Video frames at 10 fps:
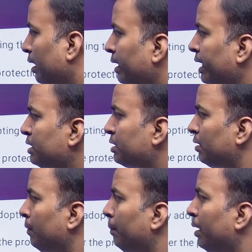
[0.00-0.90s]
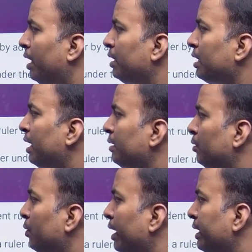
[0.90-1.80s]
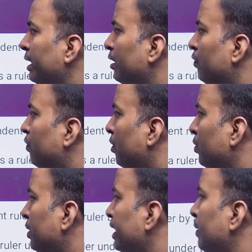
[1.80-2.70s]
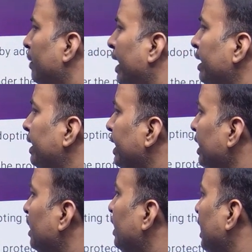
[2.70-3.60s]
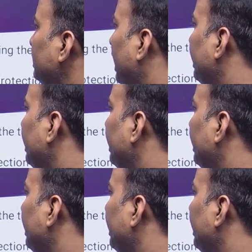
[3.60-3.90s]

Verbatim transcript: नेक्स्ट बहार खान लोहानी फॉलोड हिम एंड डिक्लेयर एज एन